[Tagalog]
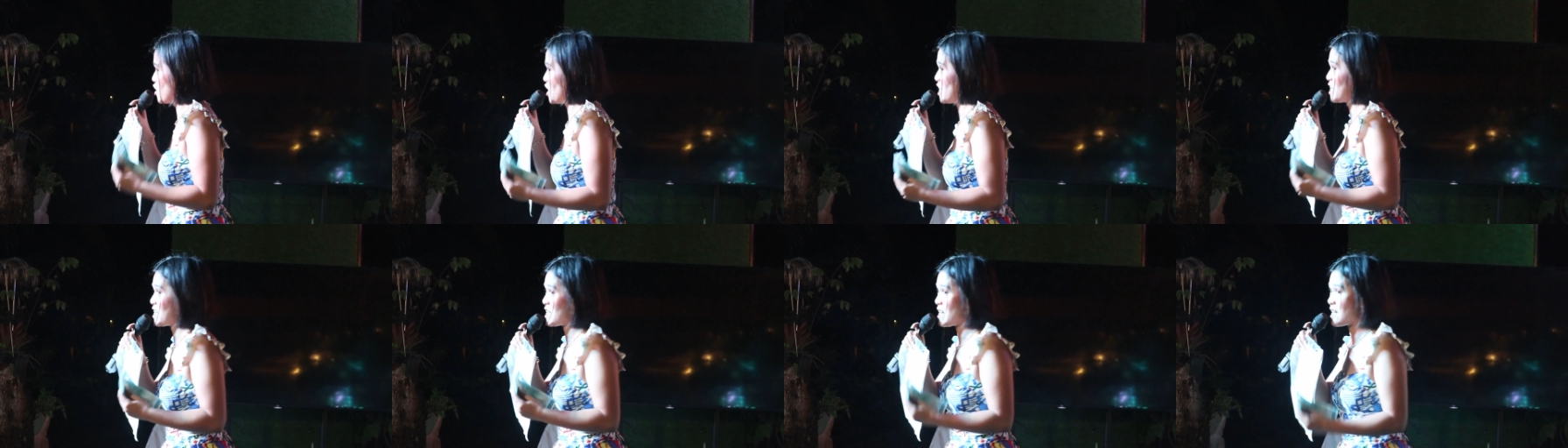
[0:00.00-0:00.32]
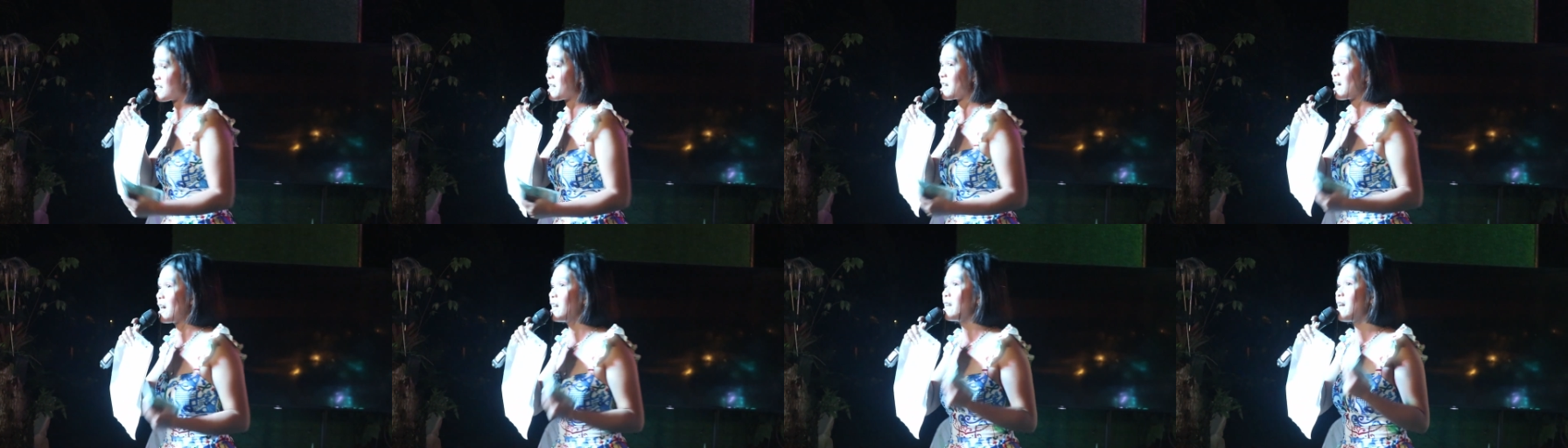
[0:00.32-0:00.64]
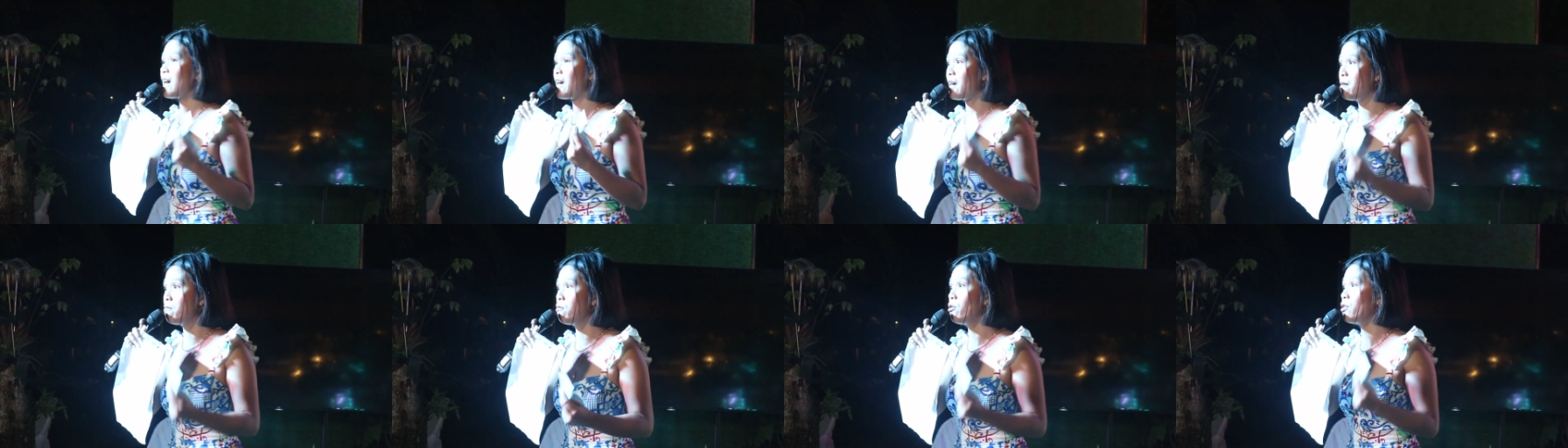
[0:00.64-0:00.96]
Jesus na
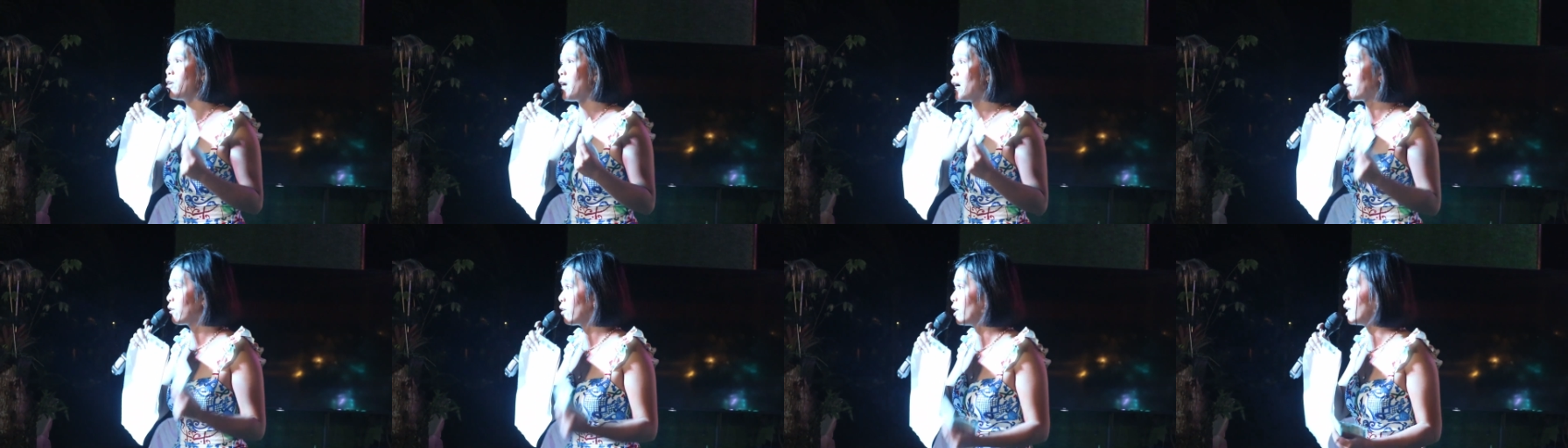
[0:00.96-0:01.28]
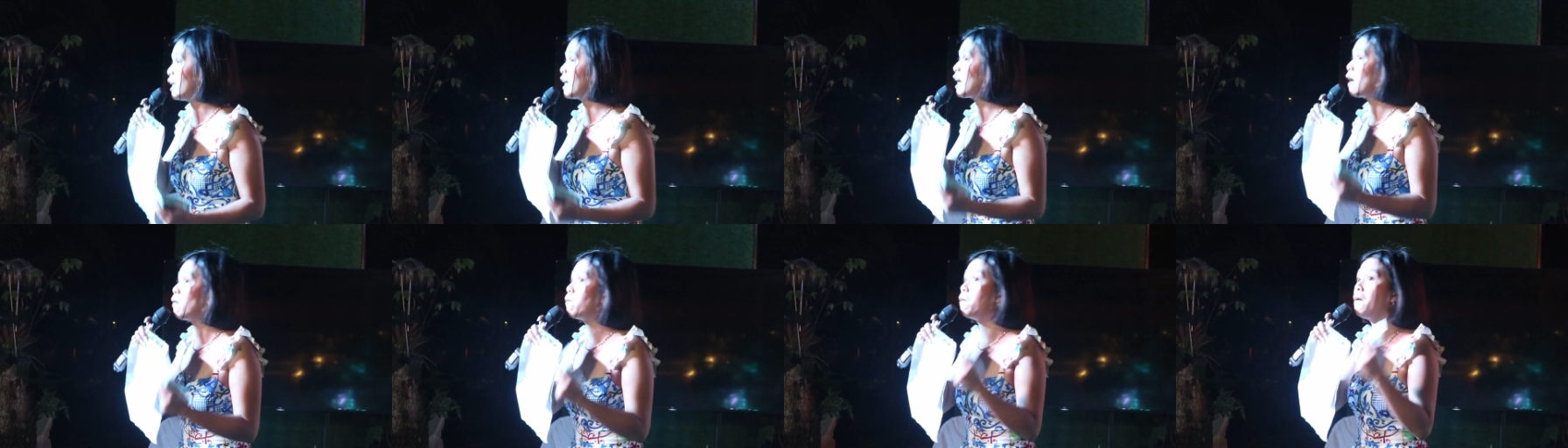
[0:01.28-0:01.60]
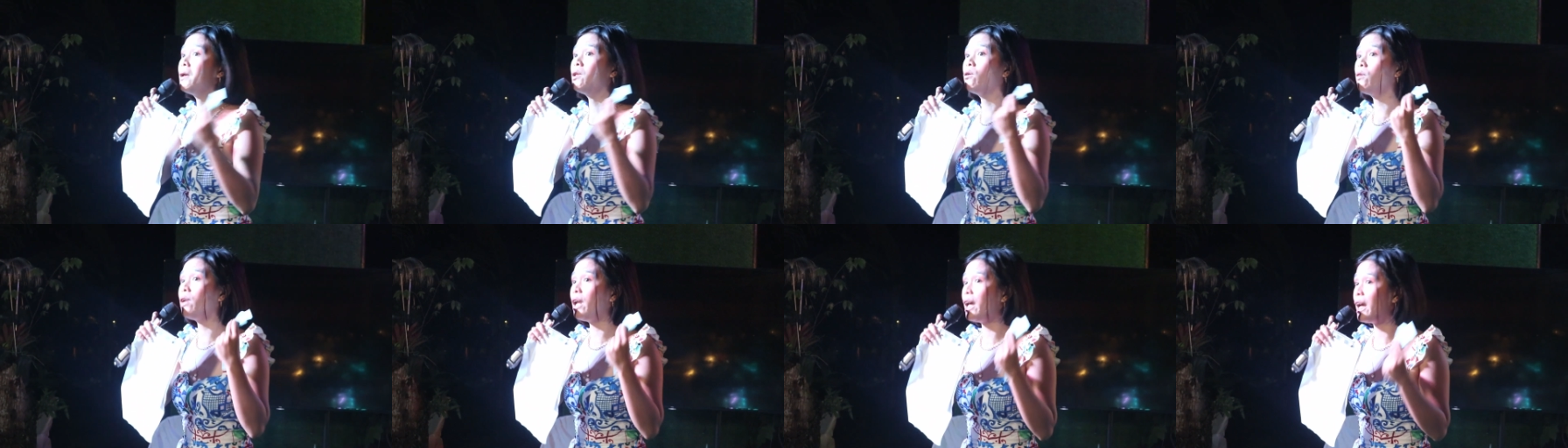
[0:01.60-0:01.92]
ginahimo nato,
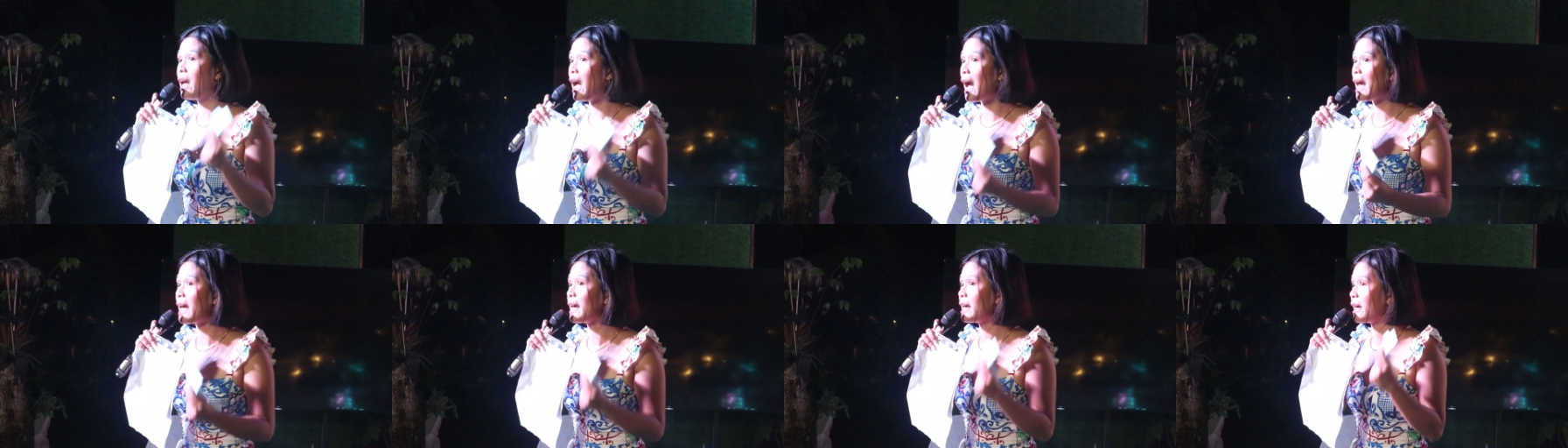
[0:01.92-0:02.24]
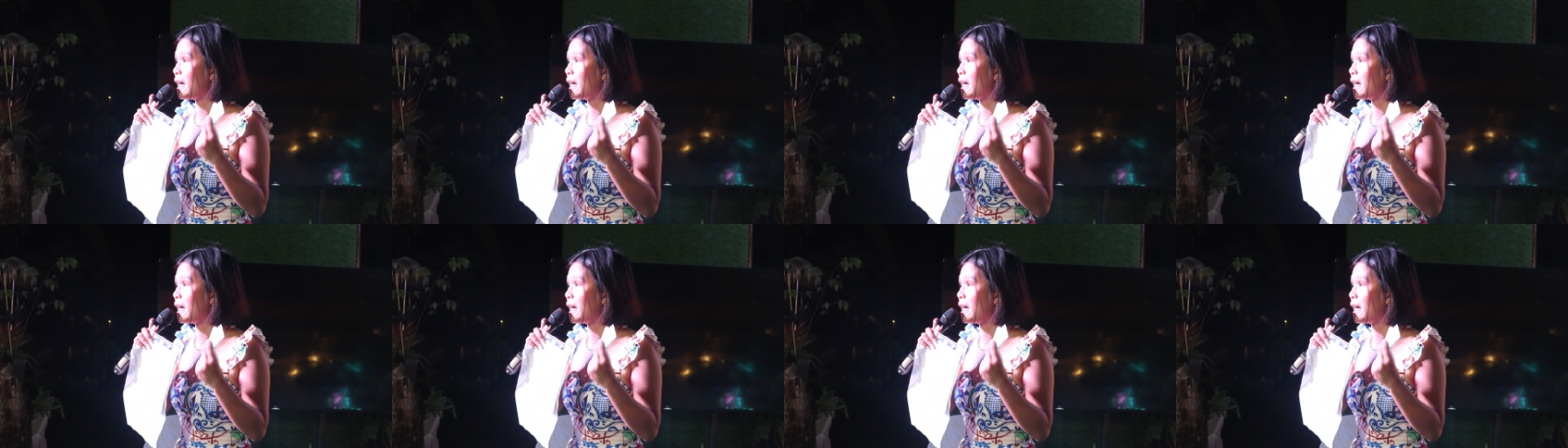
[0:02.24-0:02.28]
nagabinuligay